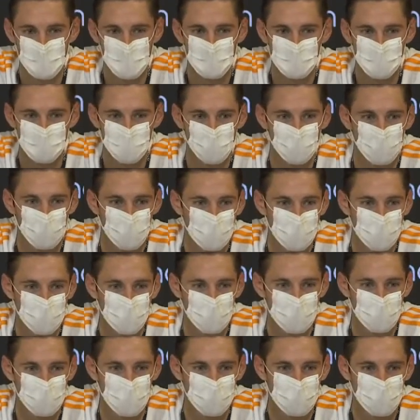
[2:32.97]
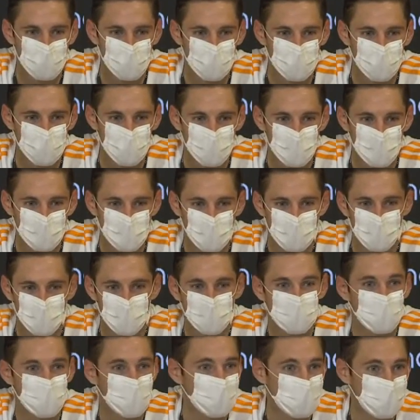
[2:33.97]
sobre en la
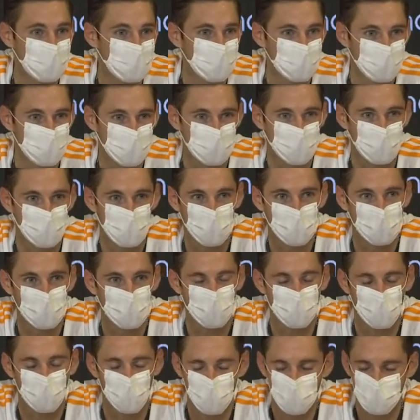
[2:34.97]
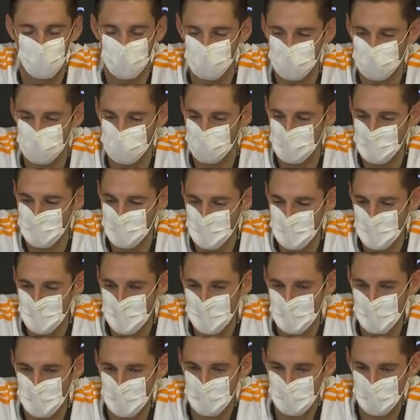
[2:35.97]
espalda de ellos, ¿no? para empujarles.
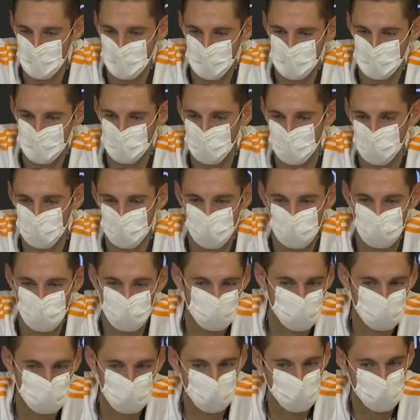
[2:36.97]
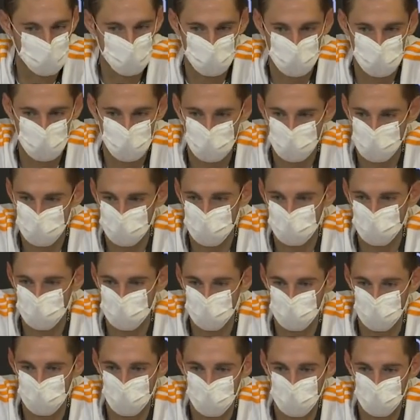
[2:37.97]
Eh, son dos grandísimos
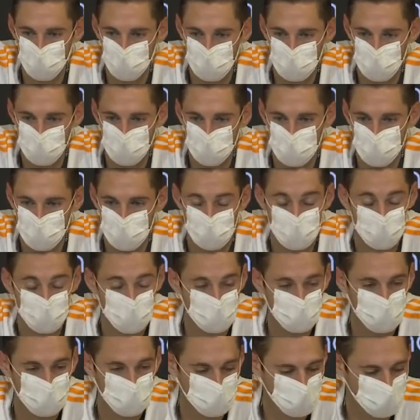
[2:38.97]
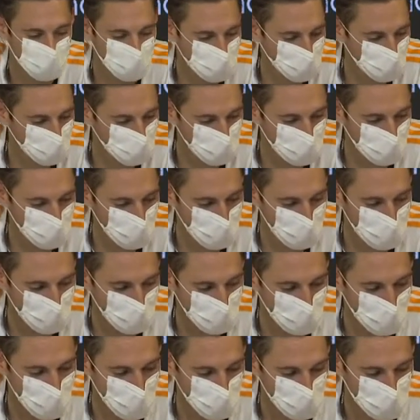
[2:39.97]
jugadores, tres, no voy a olvidar a,
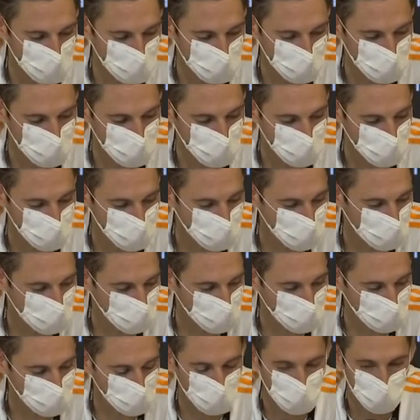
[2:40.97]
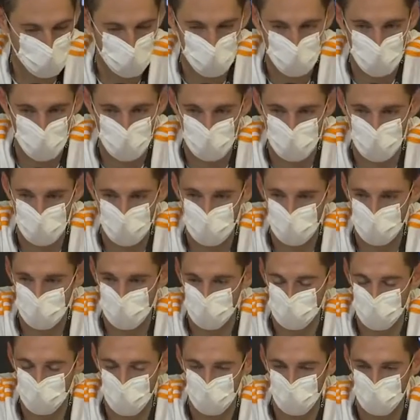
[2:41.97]
Carlos, que lleva una temporada aquí y que nos va
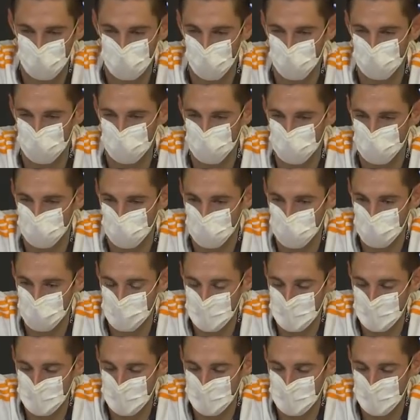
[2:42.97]
a aportar mucho,